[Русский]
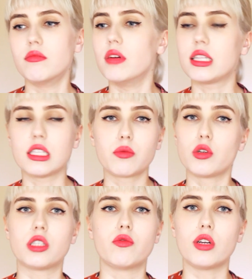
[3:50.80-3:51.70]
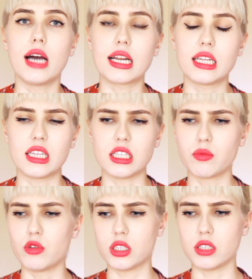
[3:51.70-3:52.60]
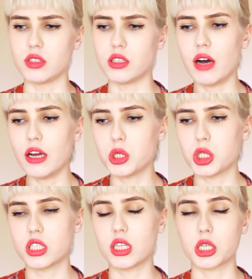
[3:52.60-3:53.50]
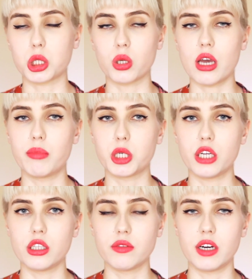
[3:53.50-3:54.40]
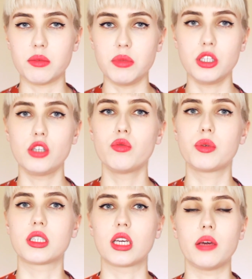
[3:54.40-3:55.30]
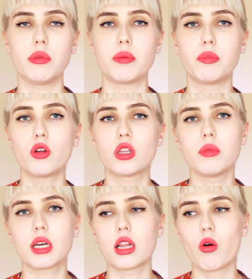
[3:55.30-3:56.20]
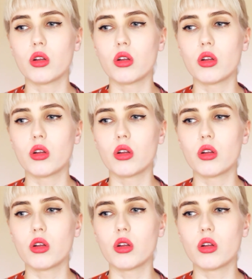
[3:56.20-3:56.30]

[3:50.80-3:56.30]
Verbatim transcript: Это не смотрится вульгарно, это не смотрится вызывающе, так что я обожаю надевать мини-юбки с какими-то плотными колготками,